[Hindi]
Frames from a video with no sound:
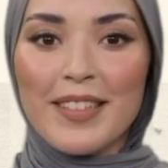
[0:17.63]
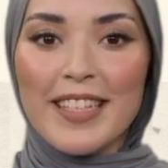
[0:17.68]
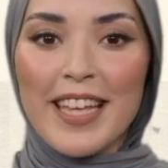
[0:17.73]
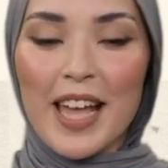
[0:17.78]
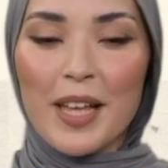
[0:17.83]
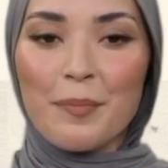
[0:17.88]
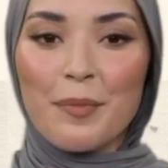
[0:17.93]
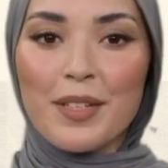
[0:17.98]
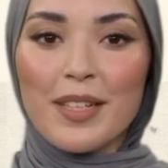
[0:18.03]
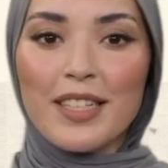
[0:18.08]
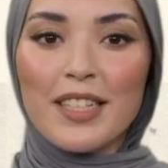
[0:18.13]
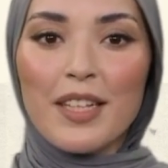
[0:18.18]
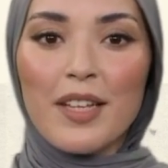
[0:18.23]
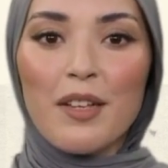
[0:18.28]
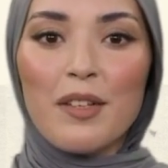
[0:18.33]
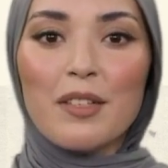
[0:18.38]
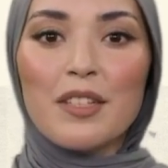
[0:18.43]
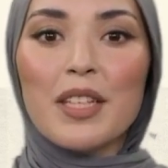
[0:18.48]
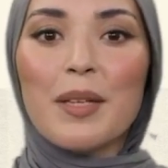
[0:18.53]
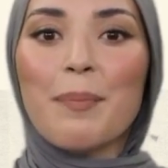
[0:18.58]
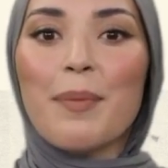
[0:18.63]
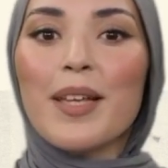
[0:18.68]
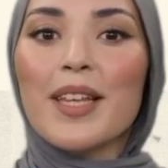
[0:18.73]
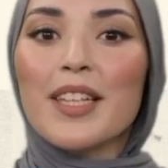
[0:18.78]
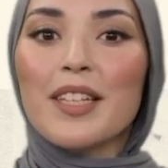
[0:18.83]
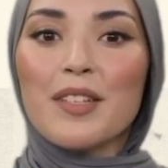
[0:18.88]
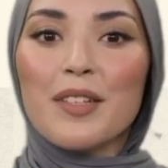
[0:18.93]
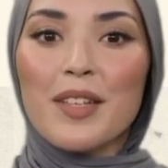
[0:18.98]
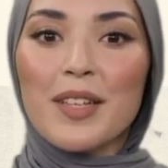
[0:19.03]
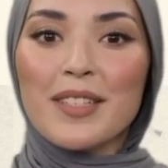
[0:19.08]
साइबर सिक्योरिटी में
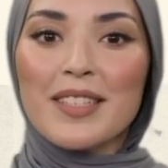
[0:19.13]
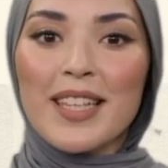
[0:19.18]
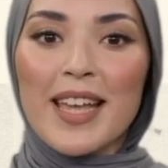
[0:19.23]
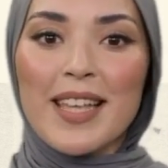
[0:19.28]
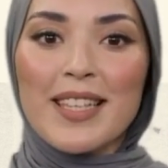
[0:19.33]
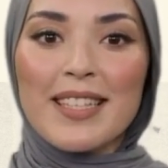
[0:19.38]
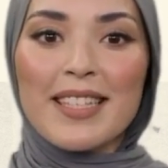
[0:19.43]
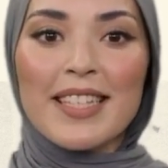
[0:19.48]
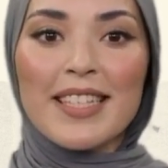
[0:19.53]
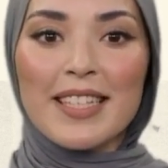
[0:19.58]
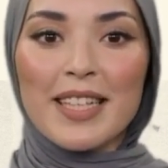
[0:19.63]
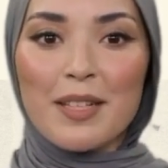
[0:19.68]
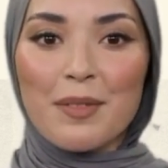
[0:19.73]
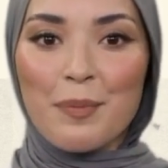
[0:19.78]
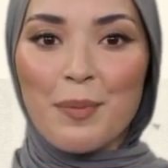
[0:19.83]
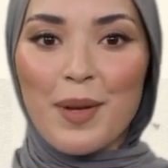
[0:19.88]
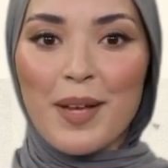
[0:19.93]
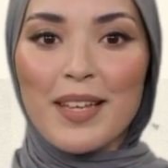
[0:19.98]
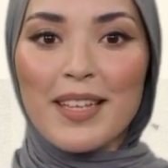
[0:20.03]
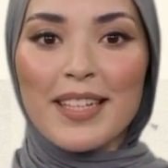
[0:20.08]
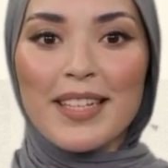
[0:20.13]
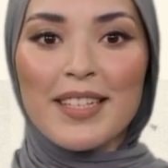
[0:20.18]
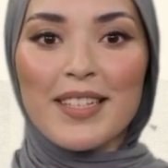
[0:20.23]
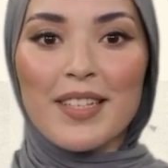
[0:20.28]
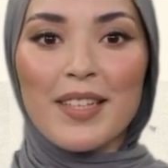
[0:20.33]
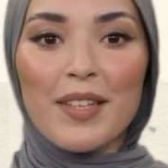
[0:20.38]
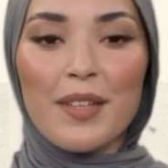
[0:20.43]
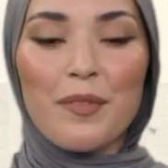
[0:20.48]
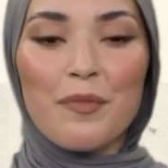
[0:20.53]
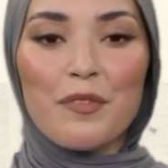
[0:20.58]
इन खतरात से नेटवर्क्स
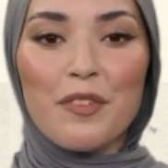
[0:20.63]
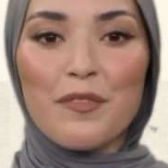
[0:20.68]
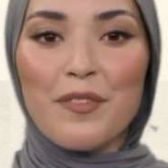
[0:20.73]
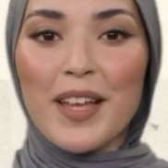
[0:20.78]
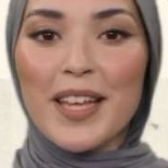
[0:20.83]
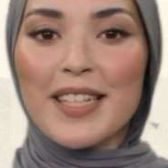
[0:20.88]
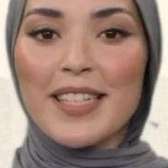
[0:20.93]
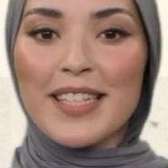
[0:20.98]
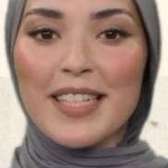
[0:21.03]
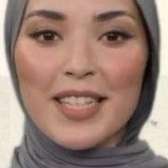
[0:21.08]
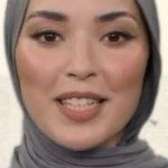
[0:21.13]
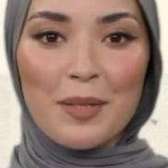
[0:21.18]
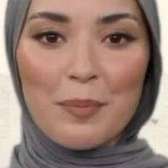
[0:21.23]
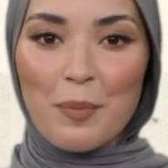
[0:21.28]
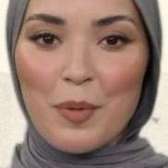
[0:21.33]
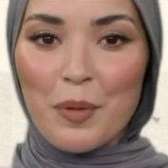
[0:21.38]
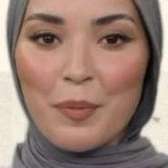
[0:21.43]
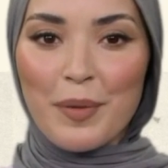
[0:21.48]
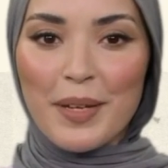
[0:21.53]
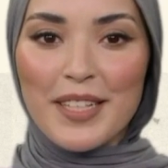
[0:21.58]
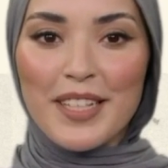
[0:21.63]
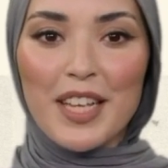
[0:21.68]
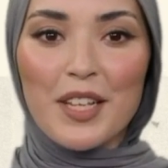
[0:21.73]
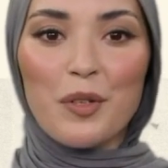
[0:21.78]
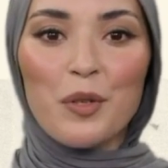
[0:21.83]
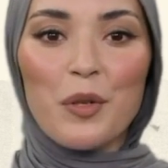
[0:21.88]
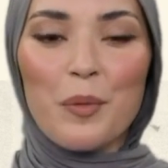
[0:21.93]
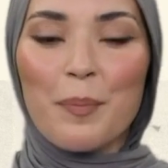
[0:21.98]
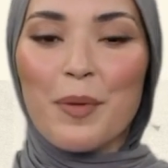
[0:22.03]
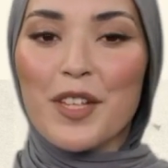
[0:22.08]
डिवाइसेस और डेटा
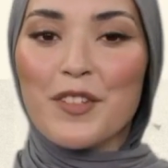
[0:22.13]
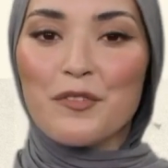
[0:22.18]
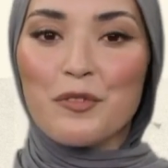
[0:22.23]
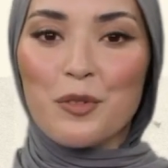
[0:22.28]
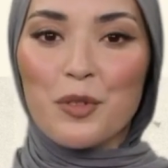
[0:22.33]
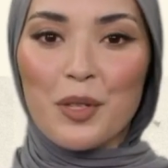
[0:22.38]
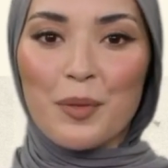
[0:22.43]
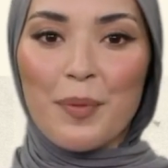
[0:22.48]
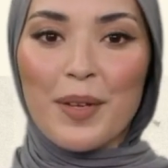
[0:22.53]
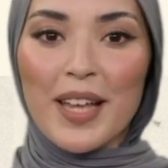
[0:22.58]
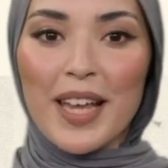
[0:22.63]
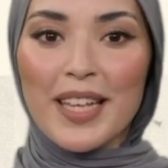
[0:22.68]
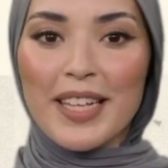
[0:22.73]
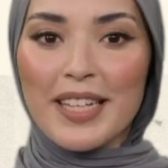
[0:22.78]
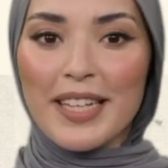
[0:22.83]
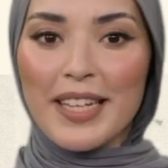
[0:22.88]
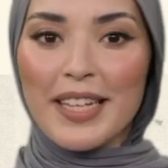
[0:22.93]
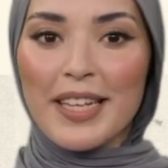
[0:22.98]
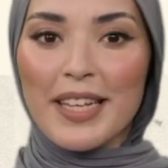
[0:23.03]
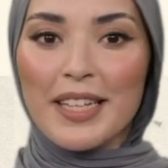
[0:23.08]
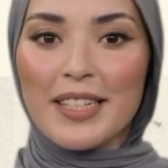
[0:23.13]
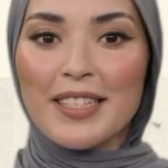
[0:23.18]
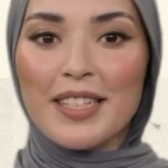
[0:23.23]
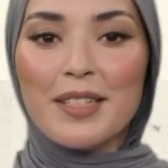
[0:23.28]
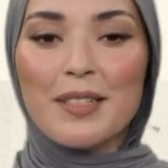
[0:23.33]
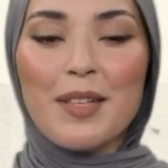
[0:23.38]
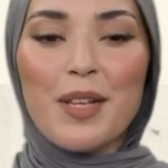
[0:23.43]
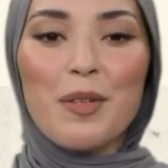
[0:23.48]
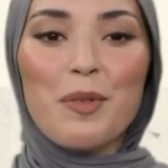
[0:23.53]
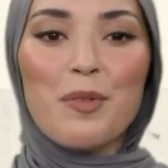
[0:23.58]
को महफूज बनाने के लिए
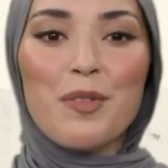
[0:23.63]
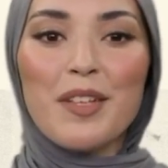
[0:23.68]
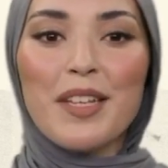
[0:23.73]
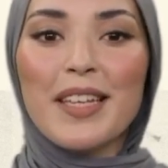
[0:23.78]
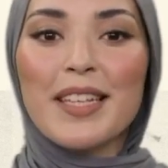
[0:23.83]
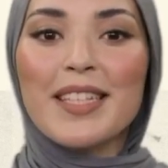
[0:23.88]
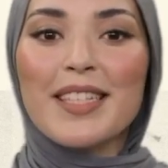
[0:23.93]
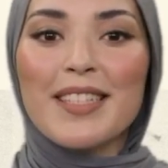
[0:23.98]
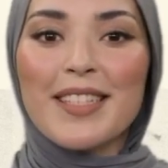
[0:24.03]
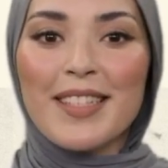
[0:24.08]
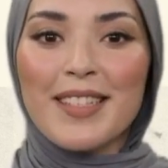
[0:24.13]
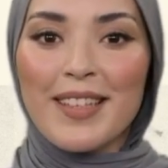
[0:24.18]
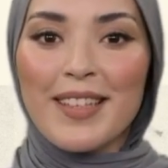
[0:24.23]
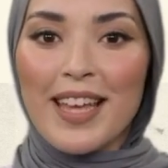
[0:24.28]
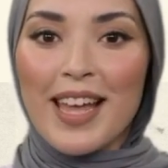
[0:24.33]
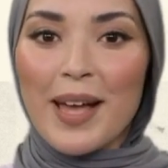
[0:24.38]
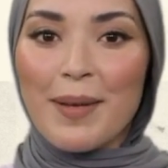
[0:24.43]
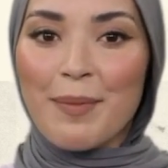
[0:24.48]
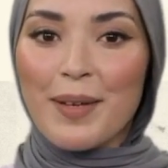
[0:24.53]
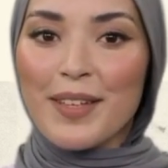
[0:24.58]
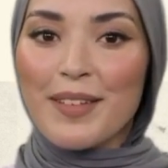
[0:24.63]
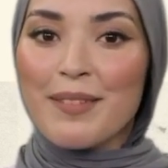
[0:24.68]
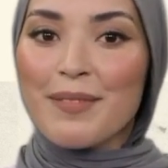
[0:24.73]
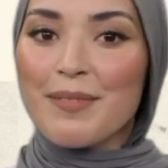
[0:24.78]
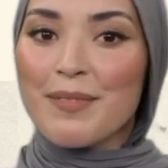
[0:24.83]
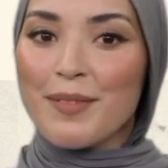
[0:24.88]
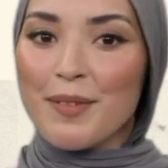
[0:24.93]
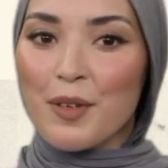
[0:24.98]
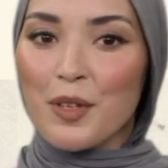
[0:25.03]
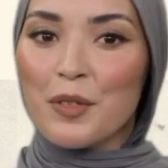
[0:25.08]
टेक्नोलॉजीज़ अमल
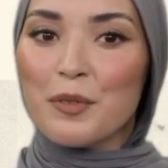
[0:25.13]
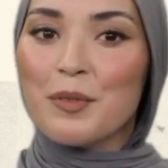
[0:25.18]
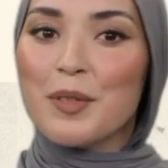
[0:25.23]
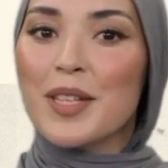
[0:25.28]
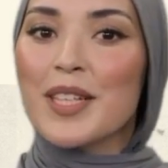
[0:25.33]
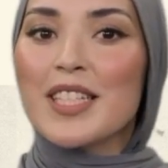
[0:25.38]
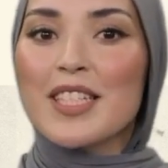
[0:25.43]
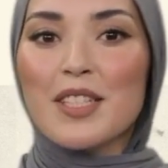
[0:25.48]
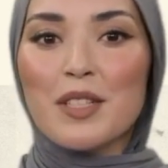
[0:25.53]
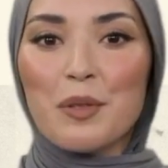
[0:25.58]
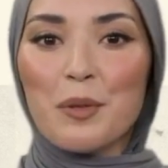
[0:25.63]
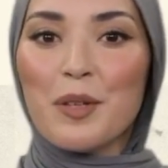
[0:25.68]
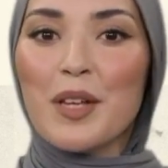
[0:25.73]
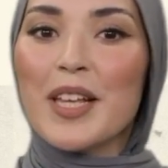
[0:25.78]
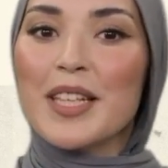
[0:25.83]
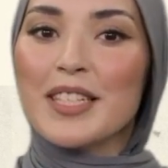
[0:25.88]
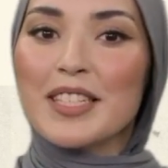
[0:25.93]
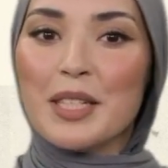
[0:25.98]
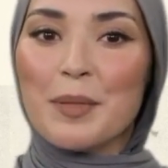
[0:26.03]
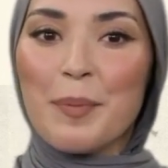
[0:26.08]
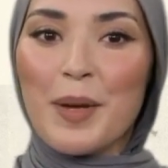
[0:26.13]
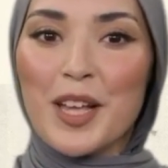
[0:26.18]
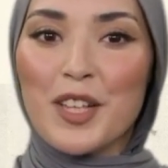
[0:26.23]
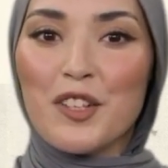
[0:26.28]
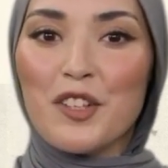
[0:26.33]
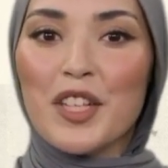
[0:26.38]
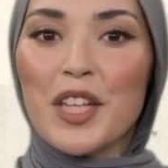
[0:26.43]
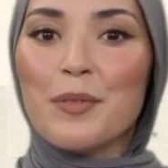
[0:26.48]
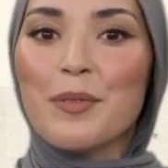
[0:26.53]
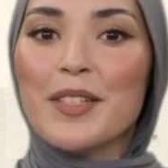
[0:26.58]
और पॉलिसियों का इस्तेमाल
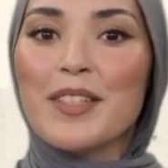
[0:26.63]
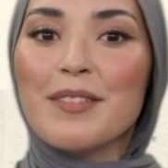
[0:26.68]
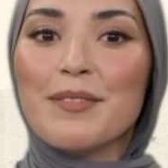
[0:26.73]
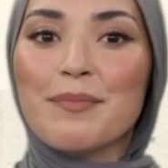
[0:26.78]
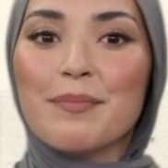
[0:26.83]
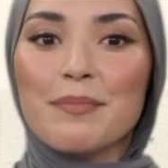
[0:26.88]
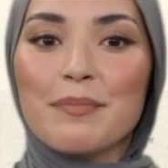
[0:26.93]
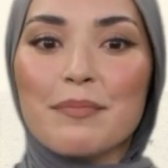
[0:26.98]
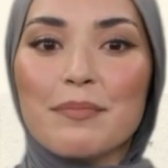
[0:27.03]
शामिल है